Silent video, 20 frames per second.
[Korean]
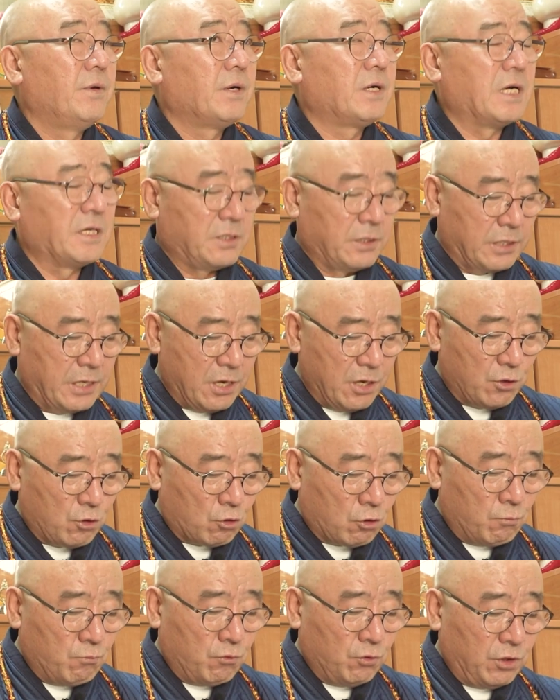그래서
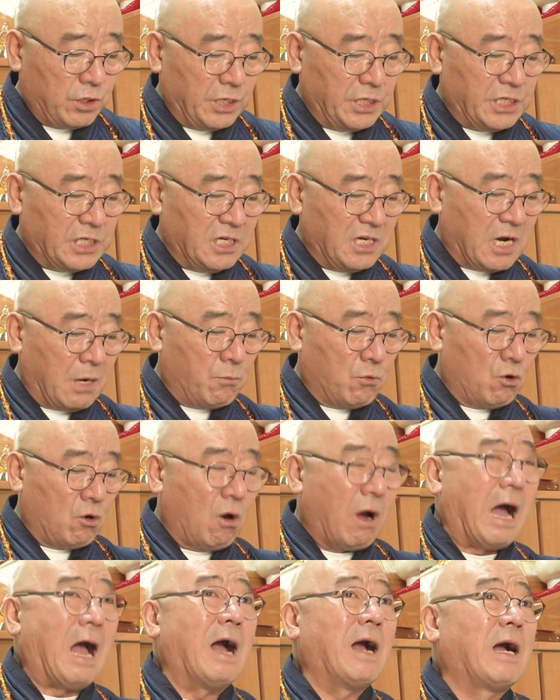이런 분들이
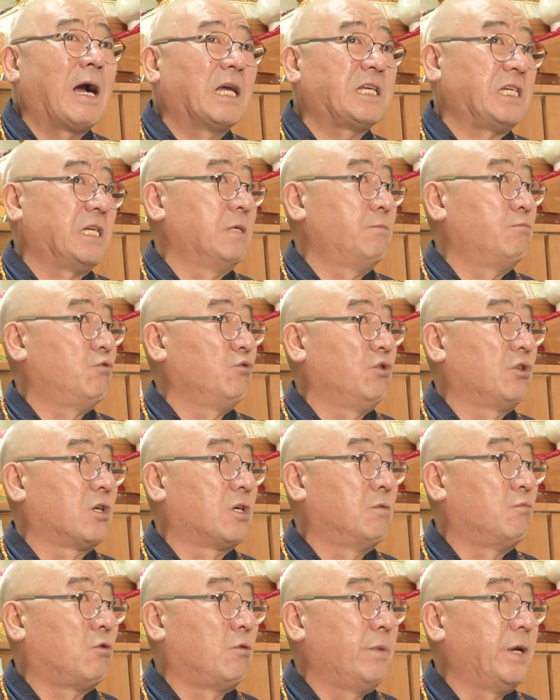신가물로 안 가시는
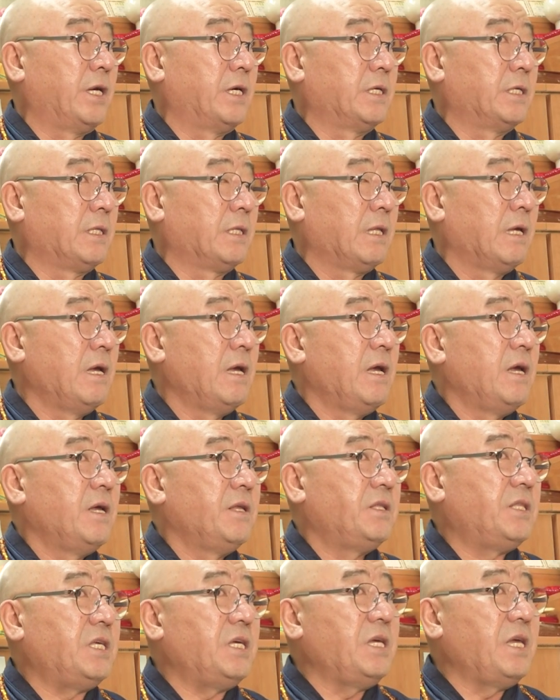분들은 보면은
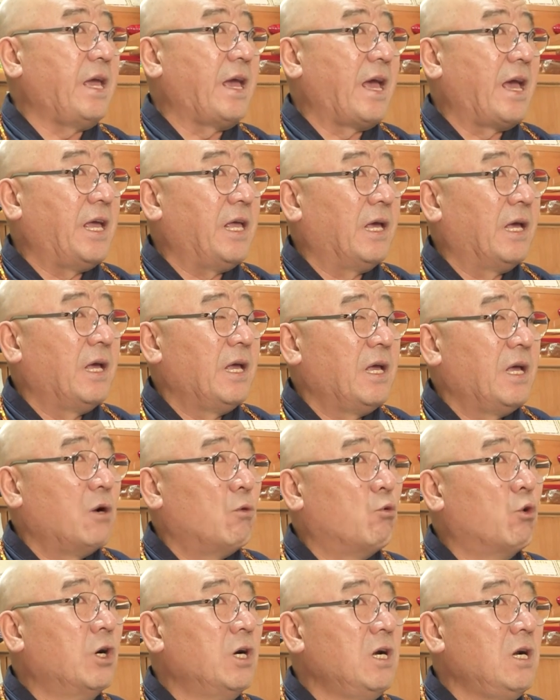뒤에
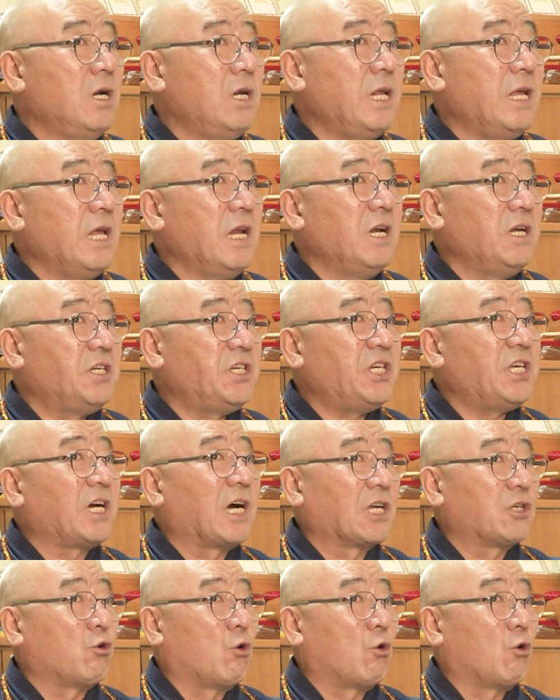월일시가